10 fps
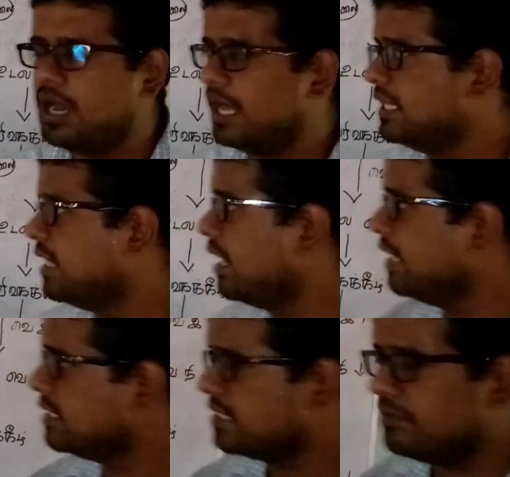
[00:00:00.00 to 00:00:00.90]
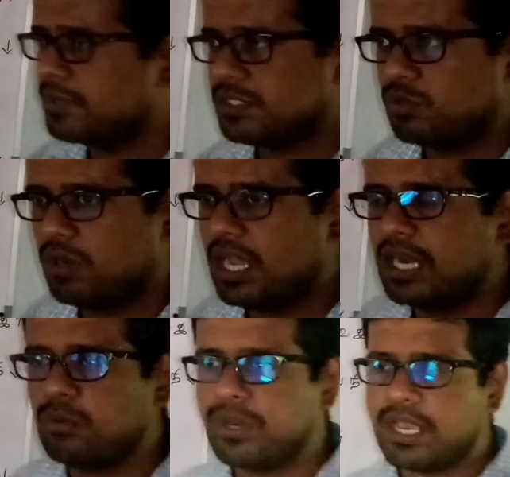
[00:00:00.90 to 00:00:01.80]
அதுக்காக என்ன செய்வோம்னு சொன்னால்
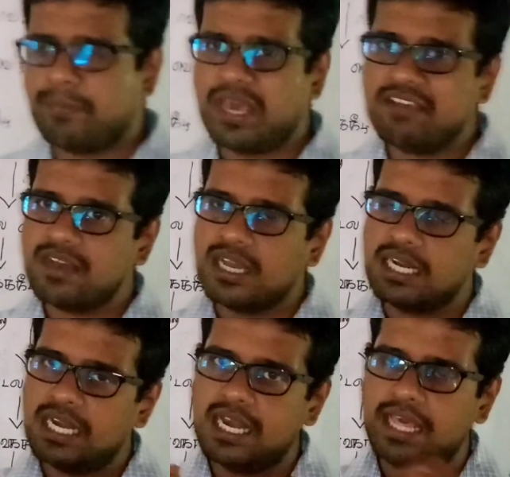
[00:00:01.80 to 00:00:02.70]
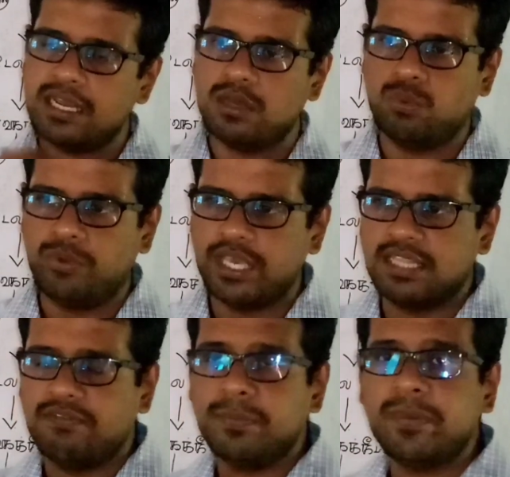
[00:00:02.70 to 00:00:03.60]
எங்களுடைய பரிவக கீழில் இருக்கக்கூடிய
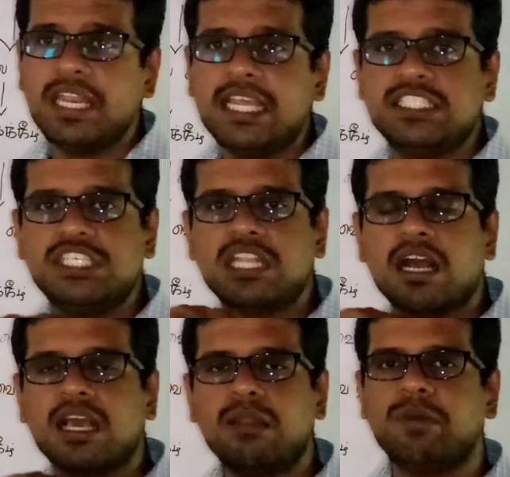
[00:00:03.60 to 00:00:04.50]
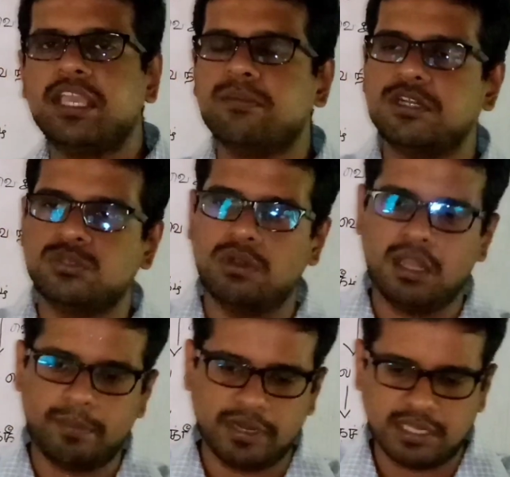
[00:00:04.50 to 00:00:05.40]
அந்த வெப்பநிலை சீராக்கல் மையம் என்று
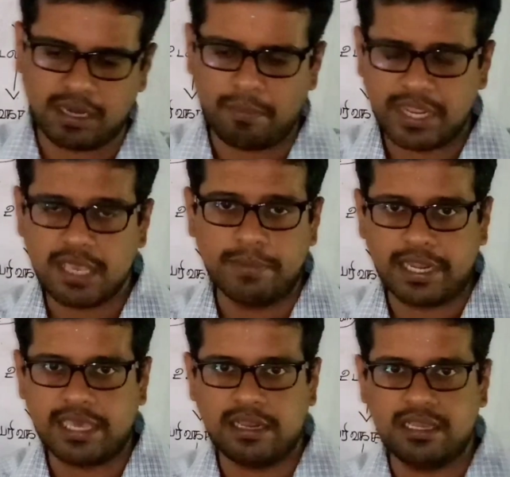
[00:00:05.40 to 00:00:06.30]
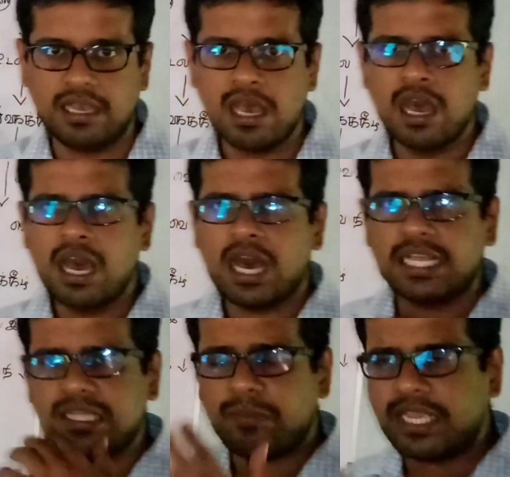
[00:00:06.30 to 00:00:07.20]
சொல்லப்படுகின்ற மையம் அங்கே இருக்குது
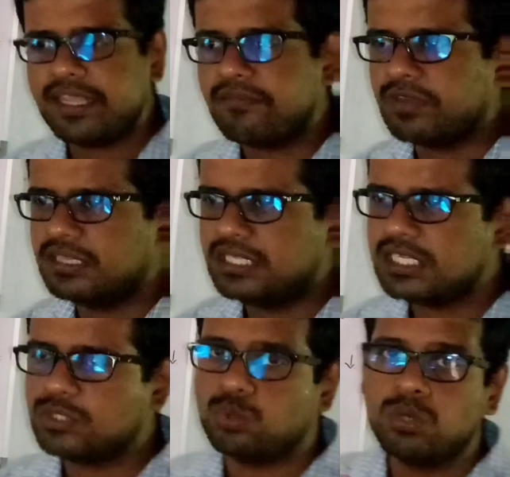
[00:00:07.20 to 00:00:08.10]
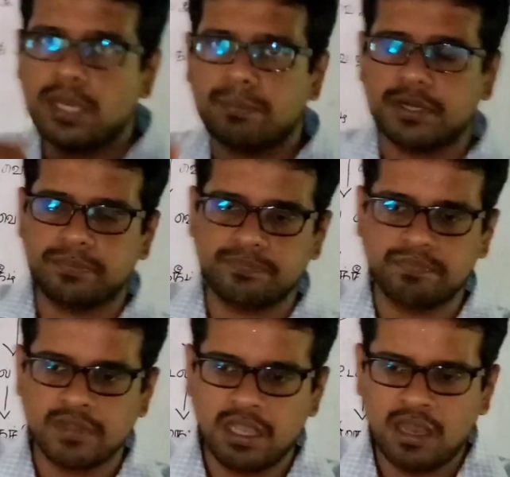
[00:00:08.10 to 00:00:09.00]
அந்த மையம் வந்து தூண்டப்படும்
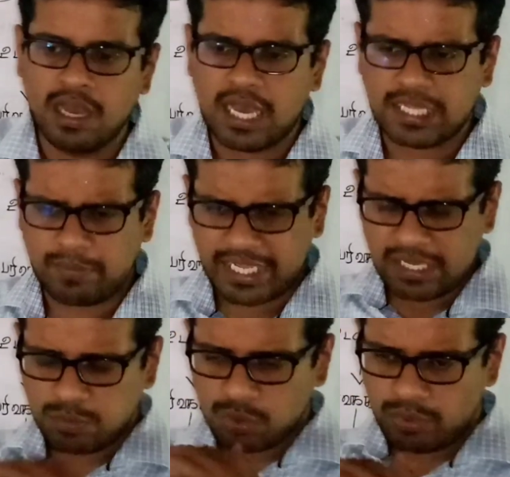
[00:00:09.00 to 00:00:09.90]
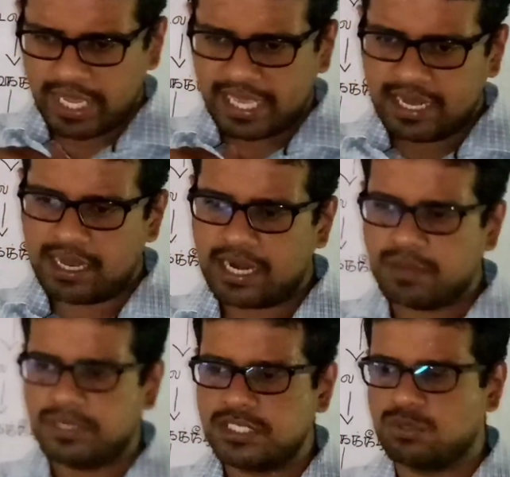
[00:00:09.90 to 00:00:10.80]
அந்த மையம் தூண்டைக்கு என்ன
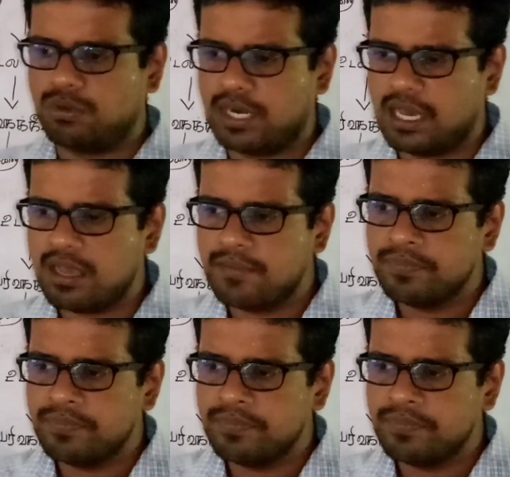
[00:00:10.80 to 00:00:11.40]
நடக்கும்னு சொன்னால்